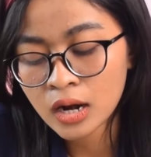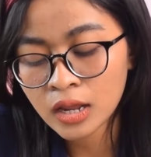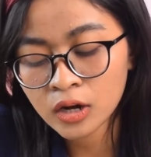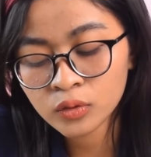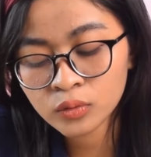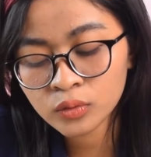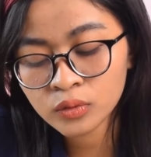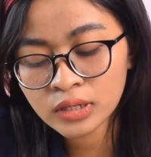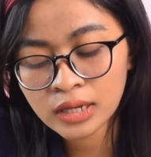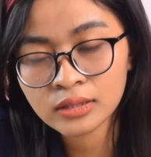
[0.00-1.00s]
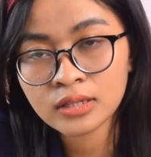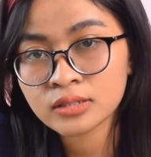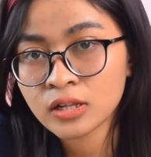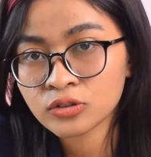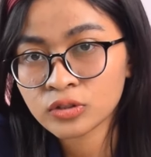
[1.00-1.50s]
Lalu di kata
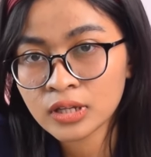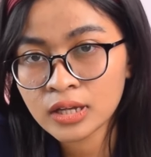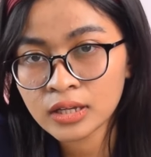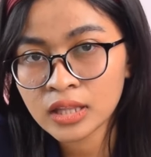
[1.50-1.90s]
selanjutnya